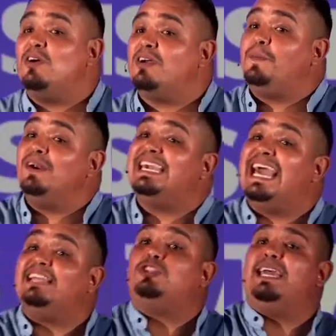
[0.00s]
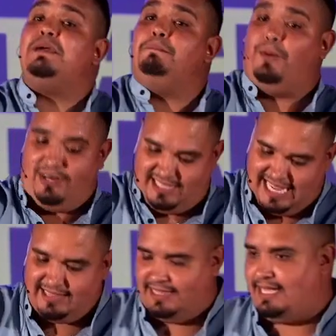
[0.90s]
¿Por qué esto es
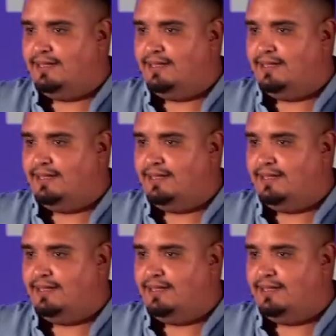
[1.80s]
importante?